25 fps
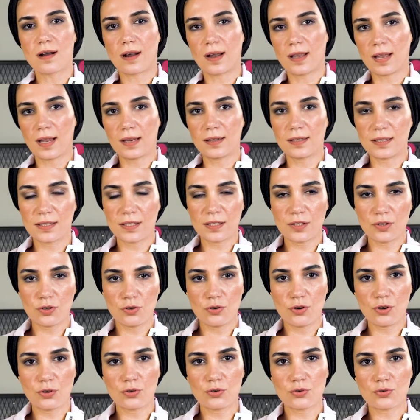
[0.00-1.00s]
ayarlara
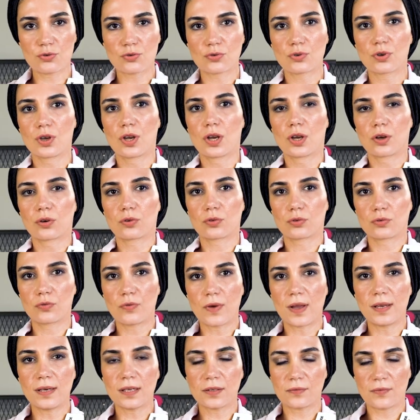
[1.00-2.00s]
giriyoruz,
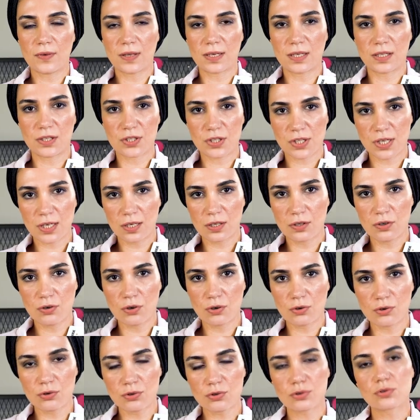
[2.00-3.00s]
güvenlik ve girişe
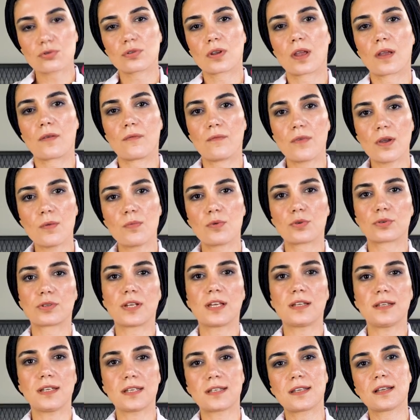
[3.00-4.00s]
giriyoruz ve
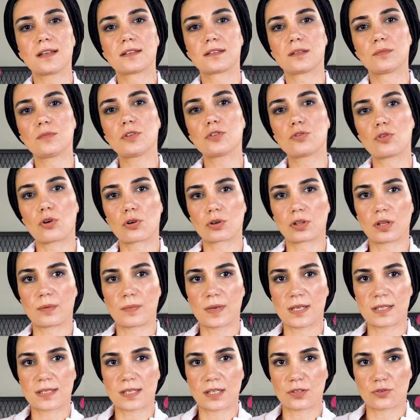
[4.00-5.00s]
buradan iki adımlı
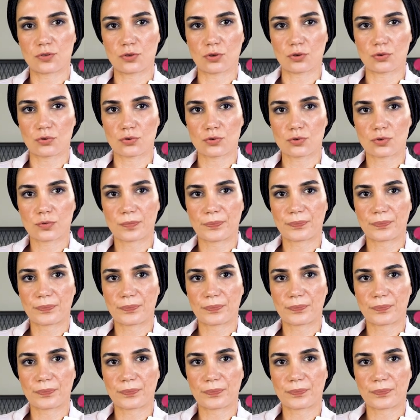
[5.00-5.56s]
doğrulamayı seçiyoruz.